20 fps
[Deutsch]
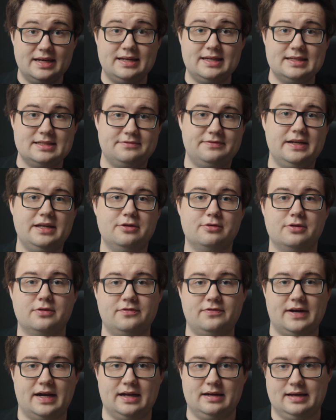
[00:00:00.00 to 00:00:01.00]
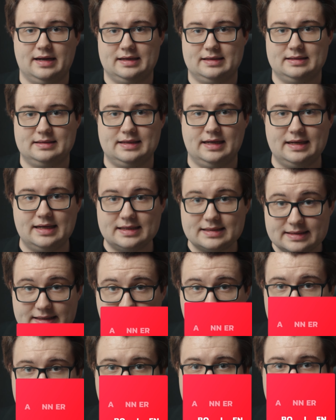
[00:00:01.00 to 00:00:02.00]
dir dieses Video gefallen hat, dann lass
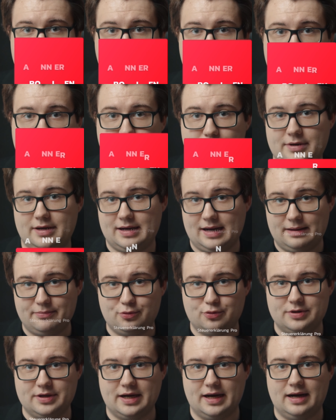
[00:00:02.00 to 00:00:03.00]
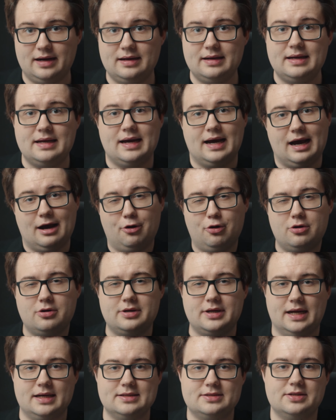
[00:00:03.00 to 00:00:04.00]
gerne ein Like und ein Abo da. Auch
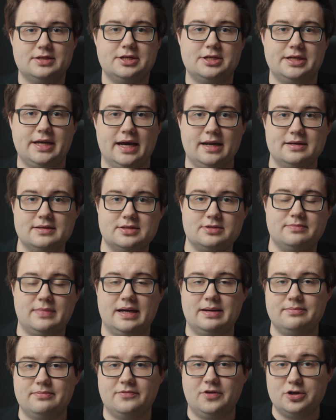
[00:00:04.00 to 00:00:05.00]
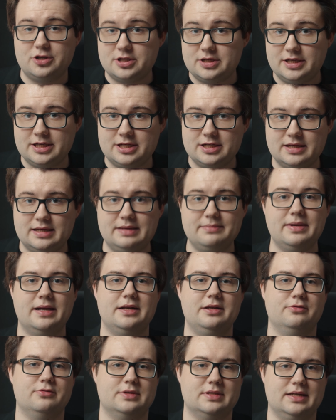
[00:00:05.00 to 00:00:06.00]
kannst du dich gerne zu meinem wöchentlichen
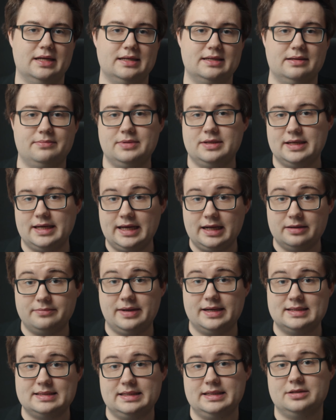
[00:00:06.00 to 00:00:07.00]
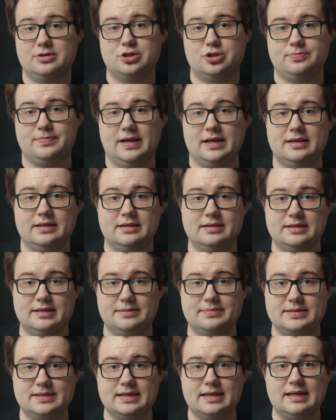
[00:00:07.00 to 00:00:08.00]
E-Mail-Newsletter mit regelmäßigen spannenden
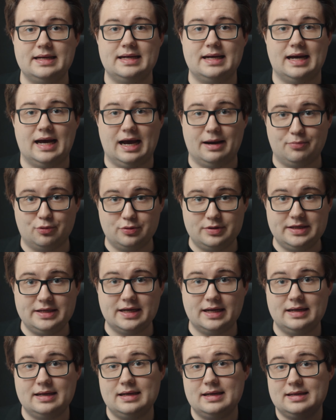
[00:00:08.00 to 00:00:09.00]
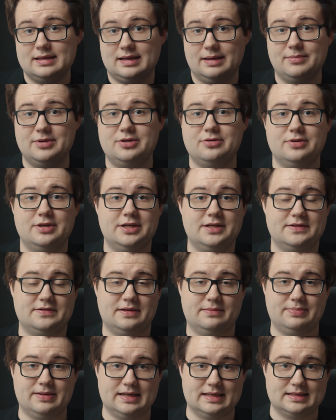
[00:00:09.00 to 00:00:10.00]
Tipps abonnieren, damit du nichts
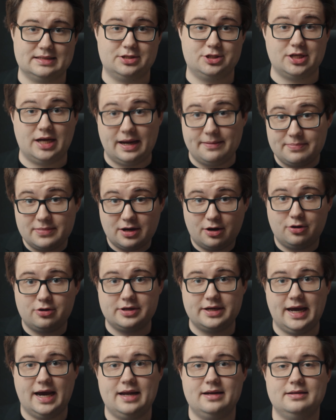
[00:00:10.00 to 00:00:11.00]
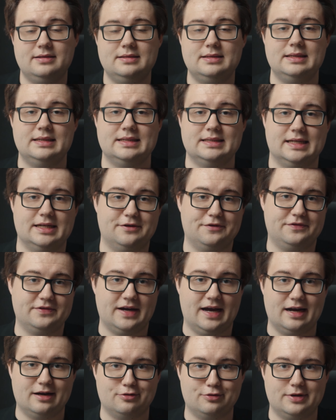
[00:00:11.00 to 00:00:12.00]
verpasst. Schreib mir auch gerne deine
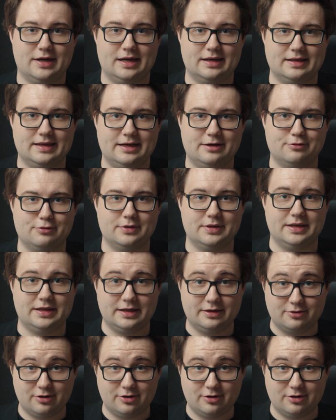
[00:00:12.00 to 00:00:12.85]
Fragen und Anregungen in die